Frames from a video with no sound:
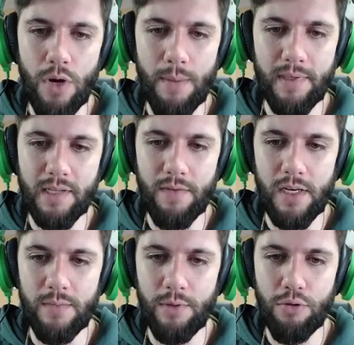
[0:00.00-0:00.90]
Porra, minhas
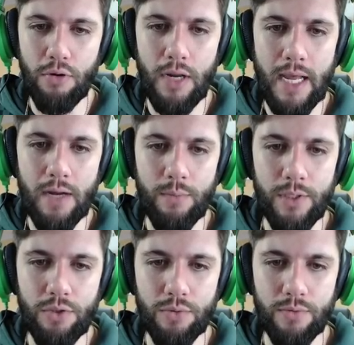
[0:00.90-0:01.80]
caveirinhas me trollaram,
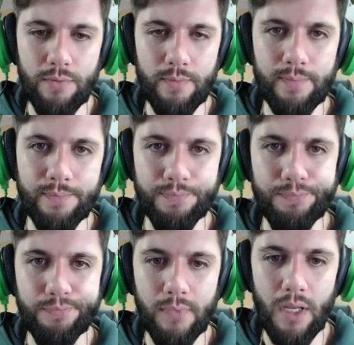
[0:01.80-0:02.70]
bicho.
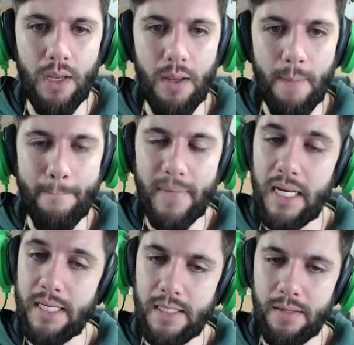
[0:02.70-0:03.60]

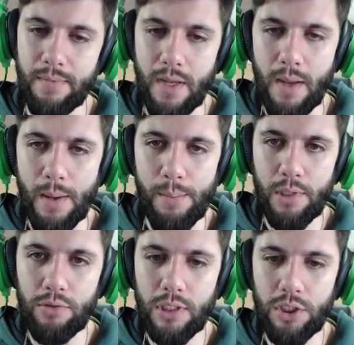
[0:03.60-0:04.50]
Beleza.
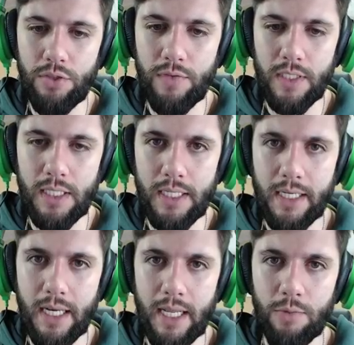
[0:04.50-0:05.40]
1.200 de vida ali
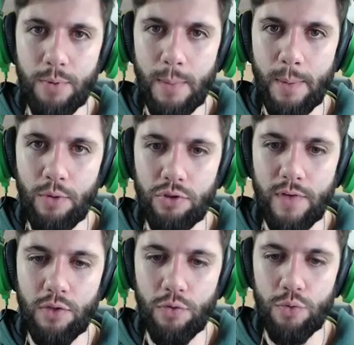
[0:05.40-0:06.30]
daquele lado. O problema é quando
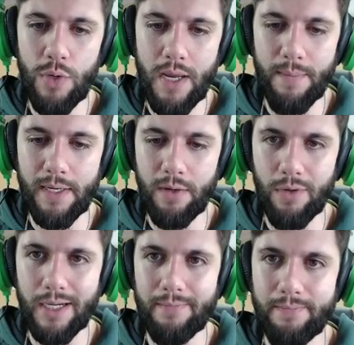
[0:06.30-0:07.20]
tiver a torre do rei, mano.
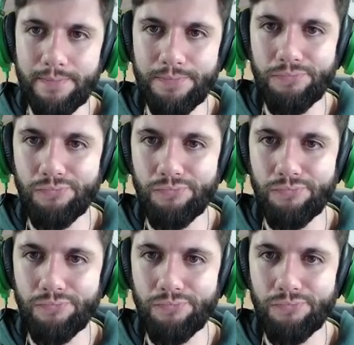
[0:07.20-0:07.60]
Agora...